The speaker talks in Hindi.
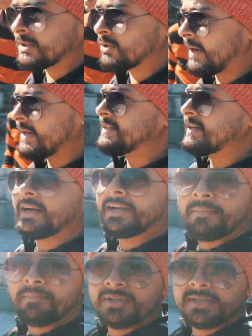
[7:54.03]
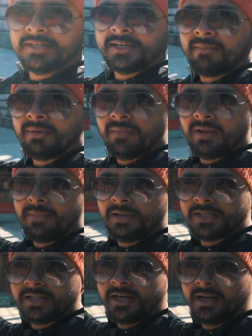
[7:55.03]
गाइज so ये है टेम्पल जैसा कि आपने मेरे
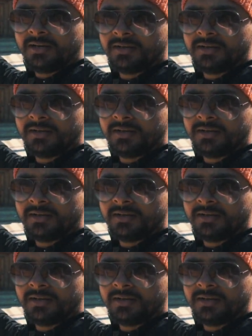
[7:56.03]
पीछे देखा